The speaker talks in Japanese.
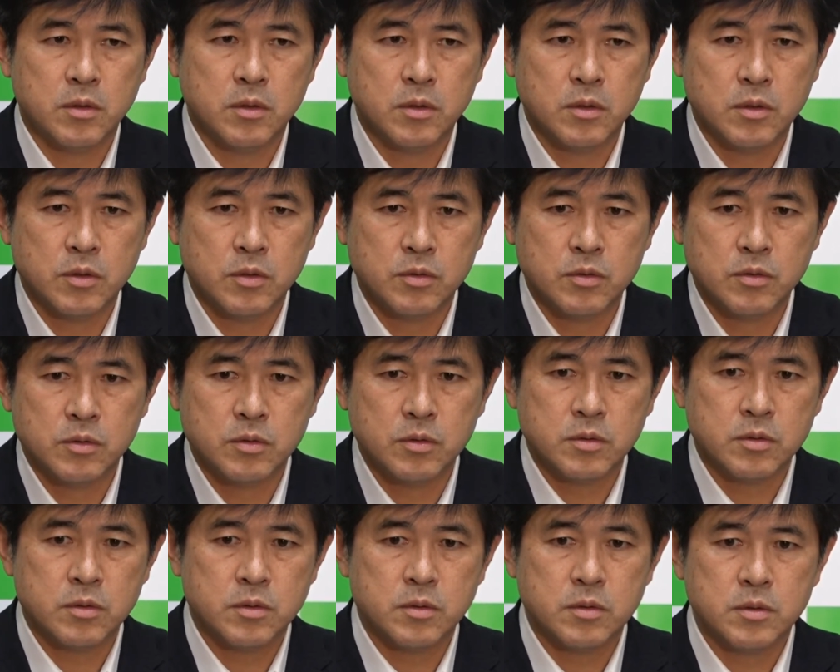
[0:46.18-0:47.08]
い
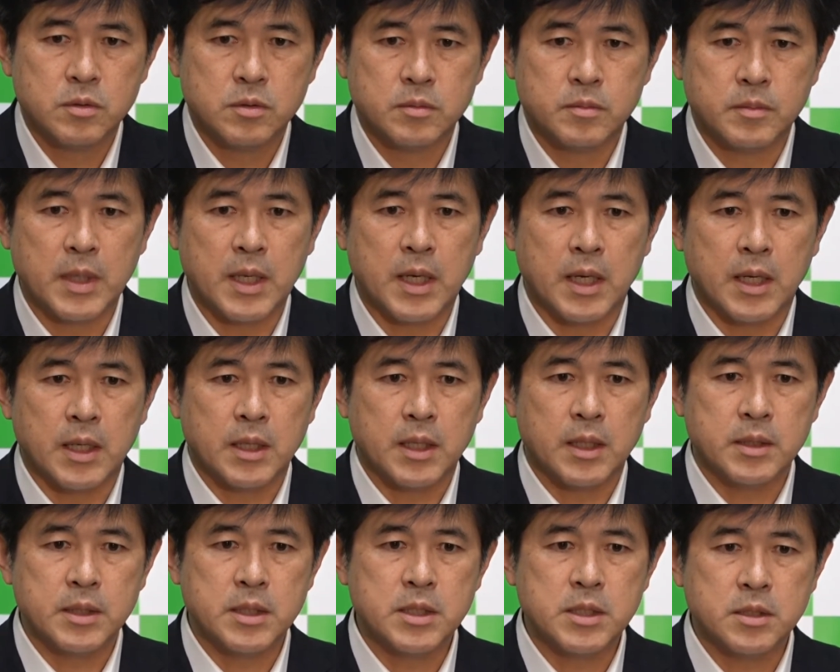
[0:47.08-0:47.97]
う、ま
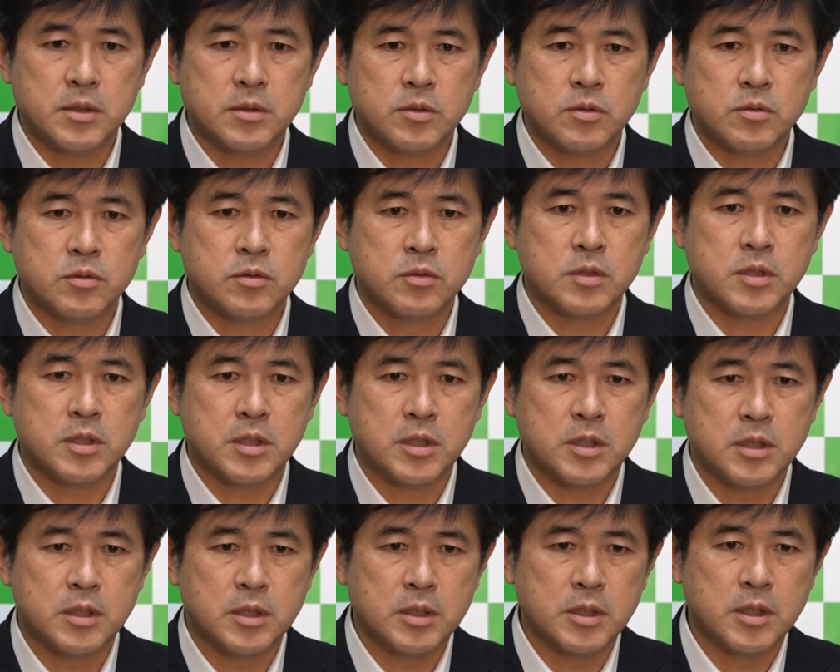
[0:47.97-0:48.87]
あ、に要するに
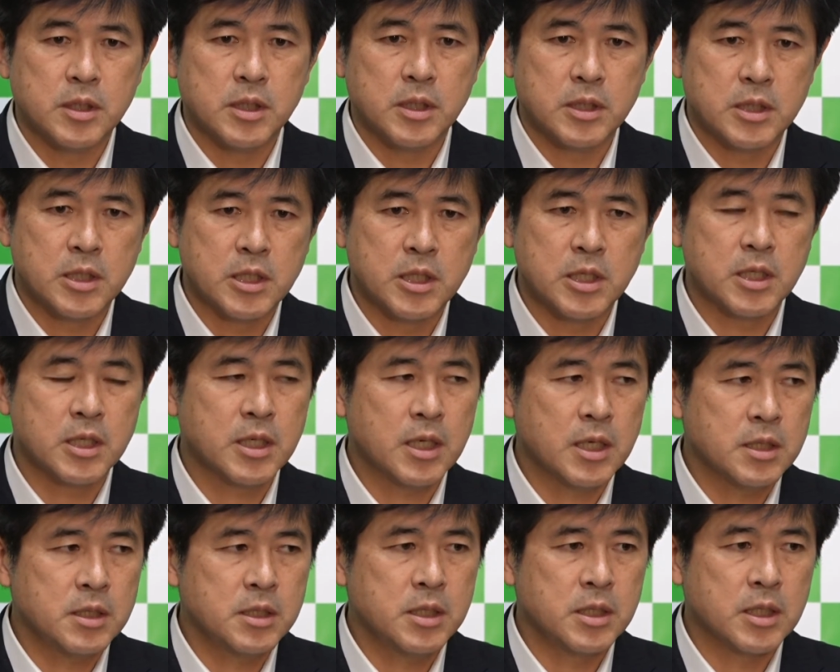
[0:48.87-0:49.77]
危機
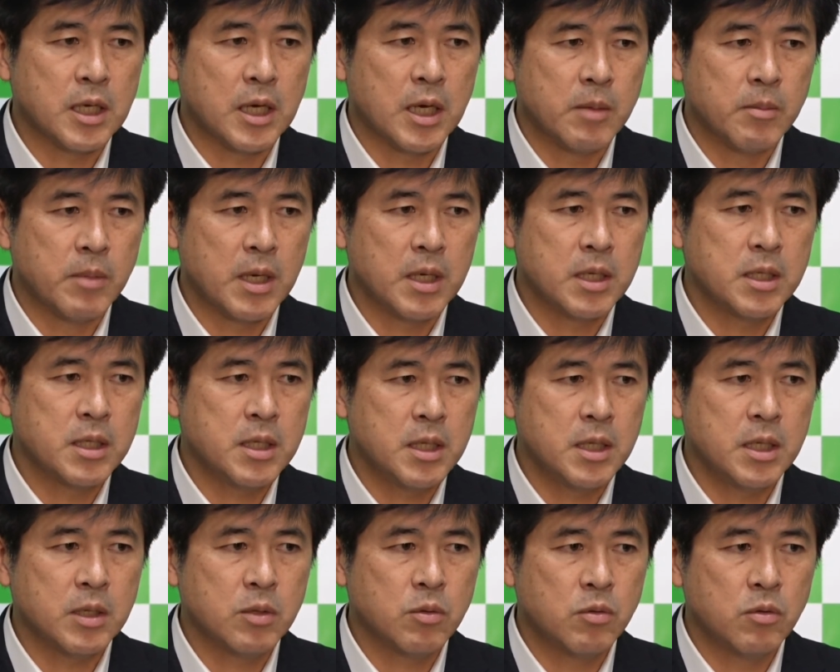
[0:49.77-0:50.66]
管理があまり
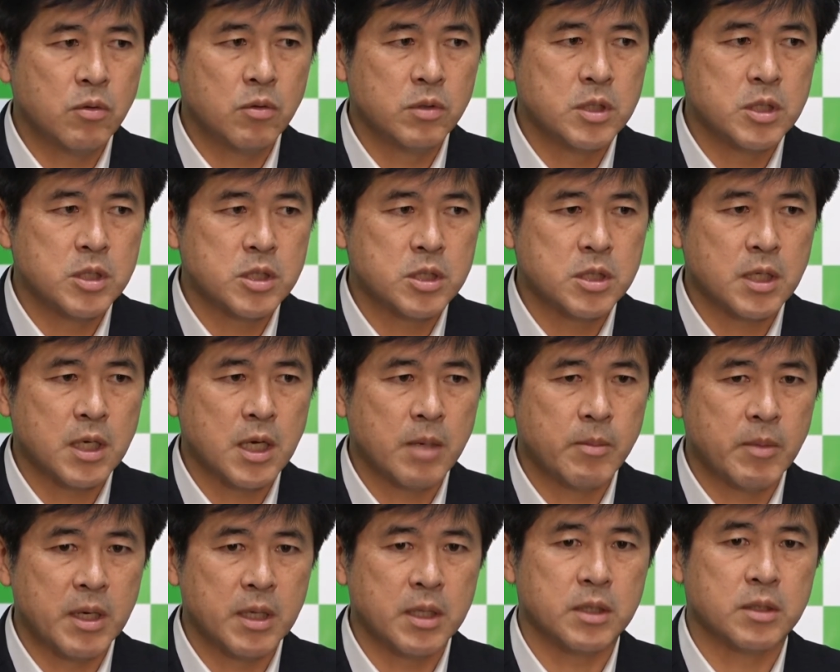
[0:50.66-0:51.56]
にこう認識が
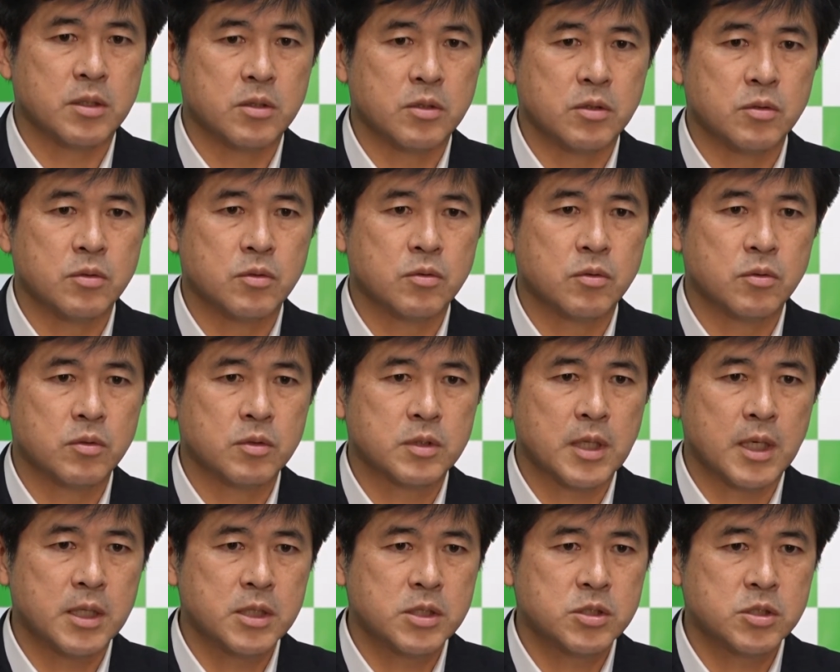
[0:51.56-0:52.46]
甘いという、この
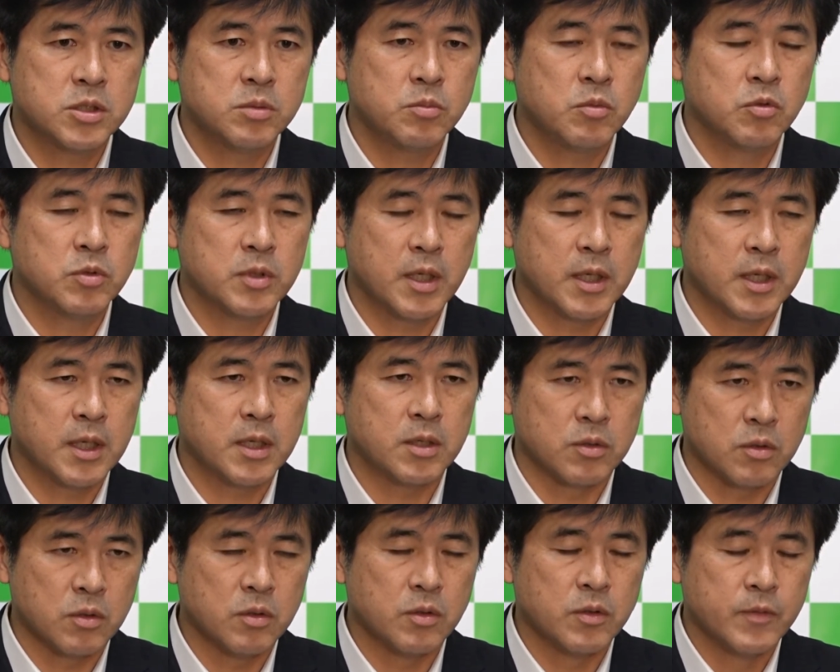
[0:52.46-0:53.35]
体質に問題がある
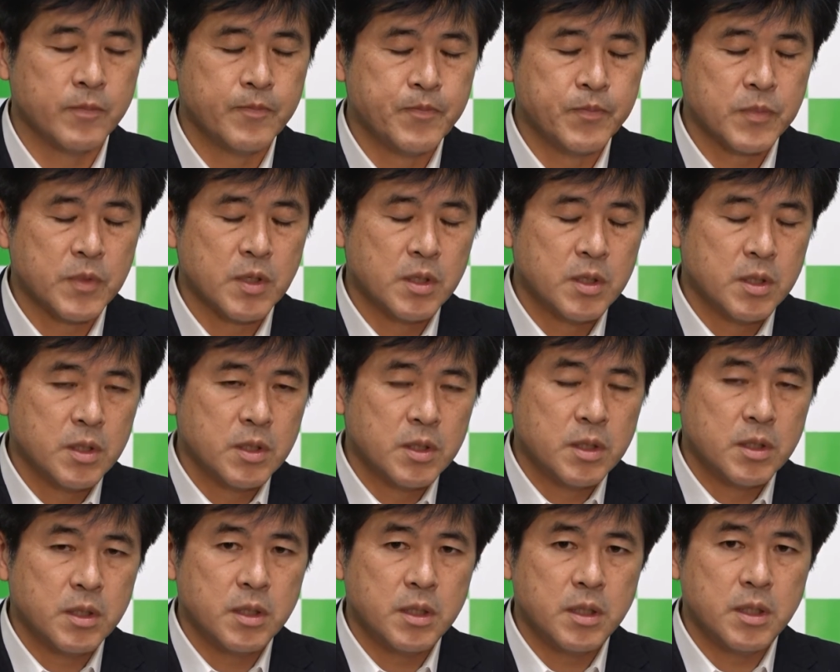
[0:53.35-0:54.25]
と、
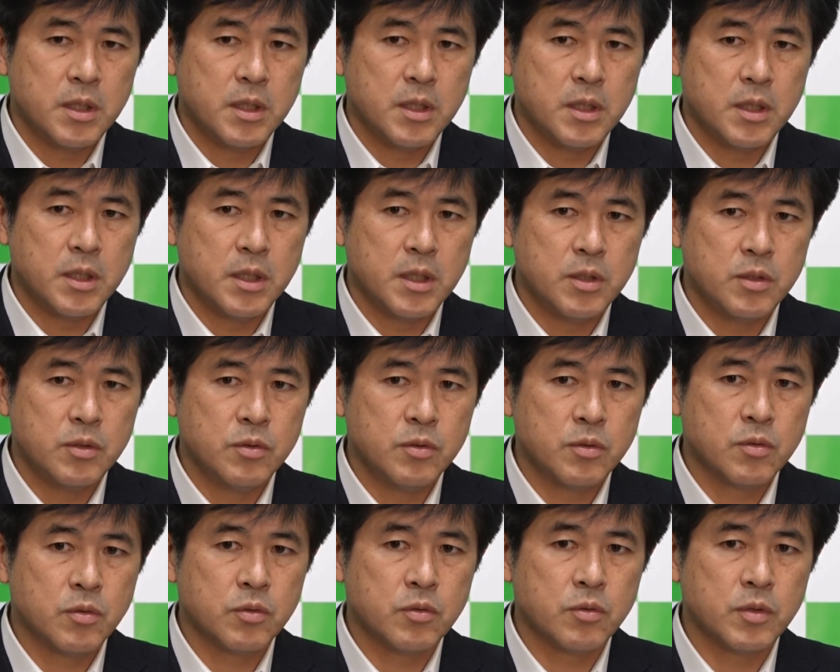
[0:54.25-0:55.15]
えー、い
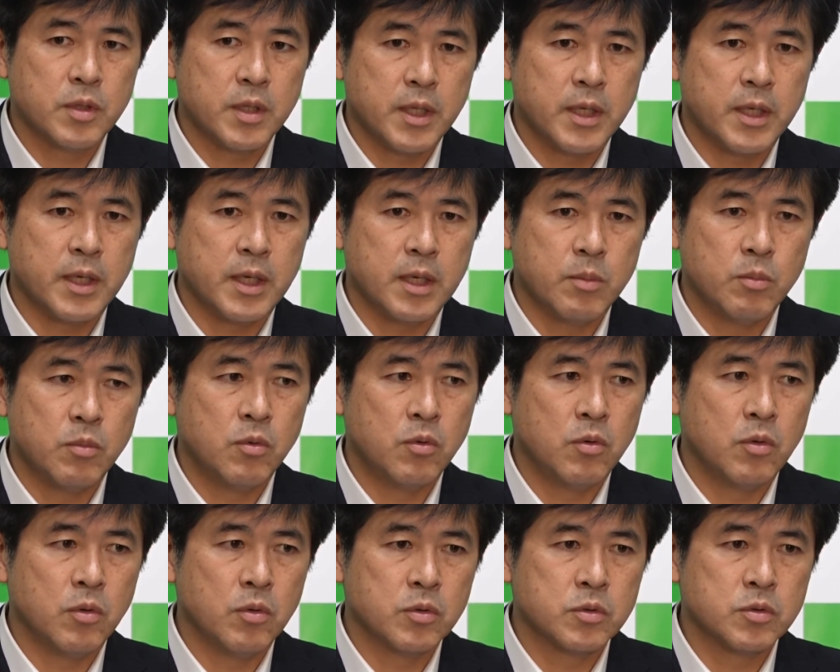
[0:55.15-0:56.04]
うことで、
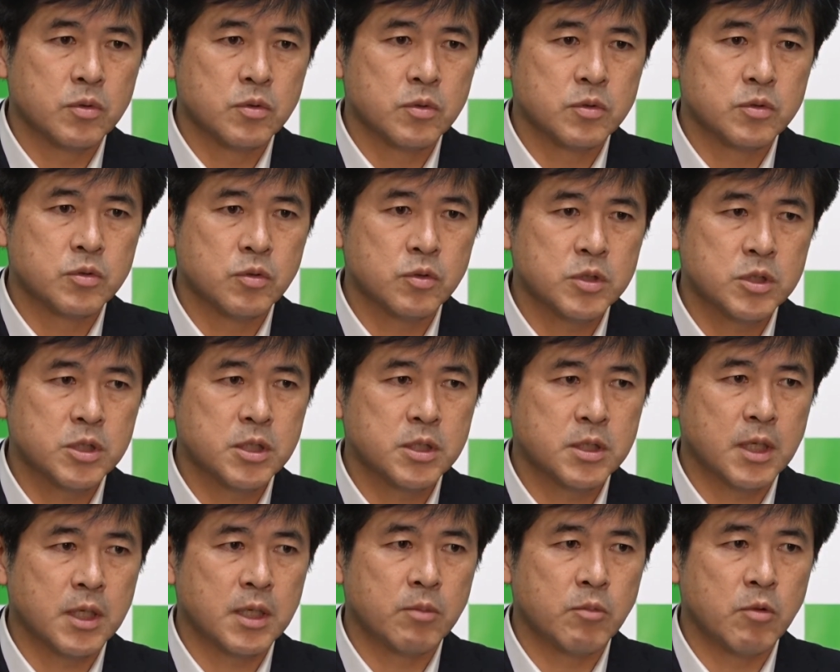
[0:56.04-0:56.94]
もうその組織
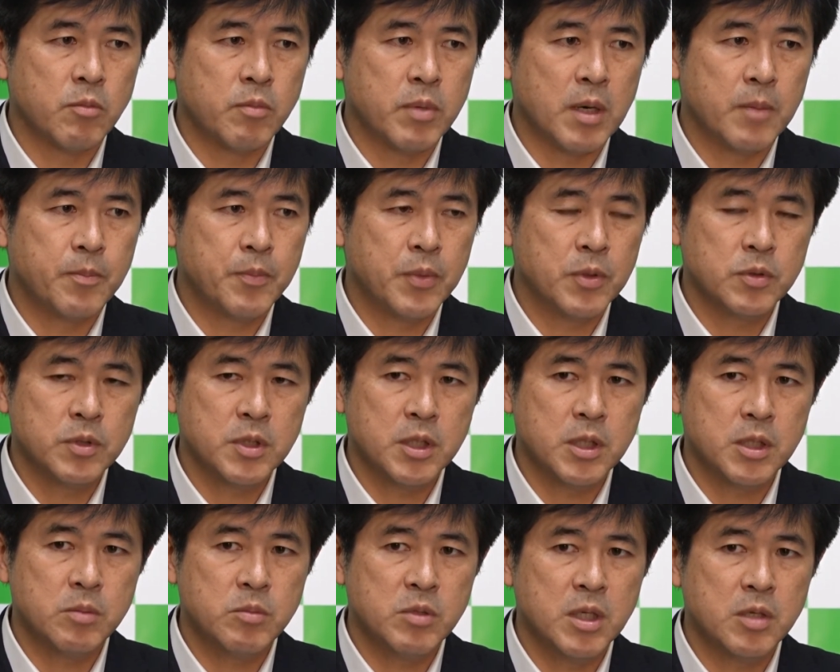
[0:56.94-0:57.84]
からも抜本的
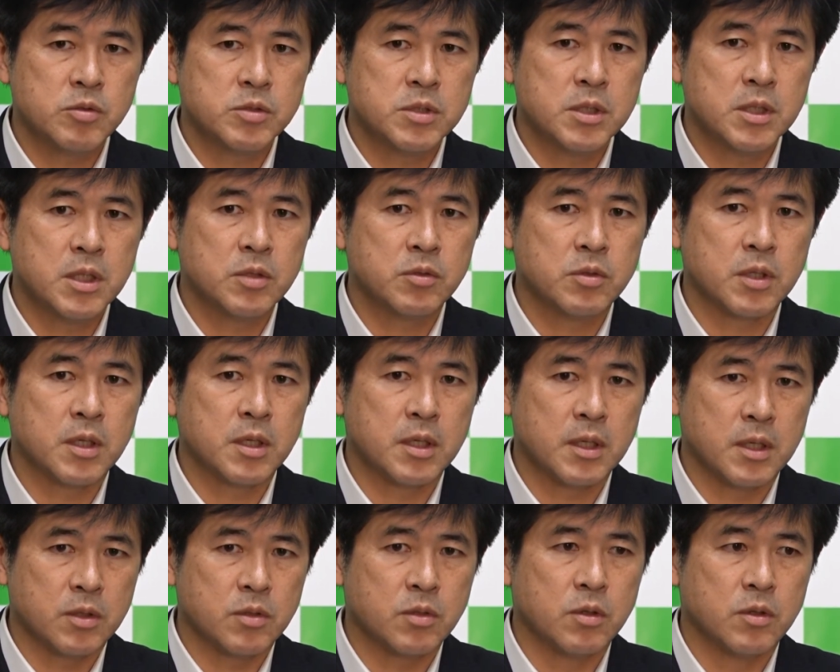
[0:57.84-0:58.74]
に見直さないといけ
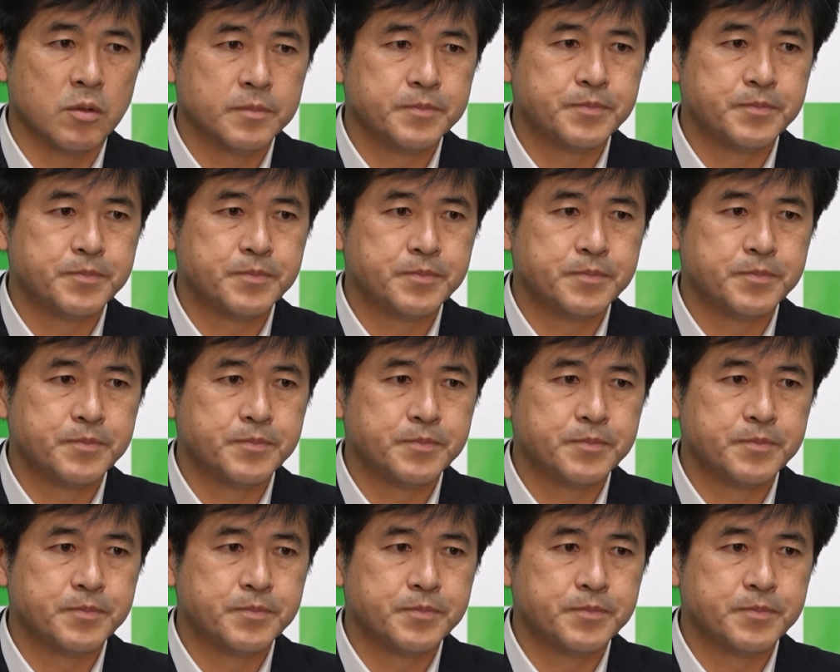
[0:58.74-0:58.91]
ないと。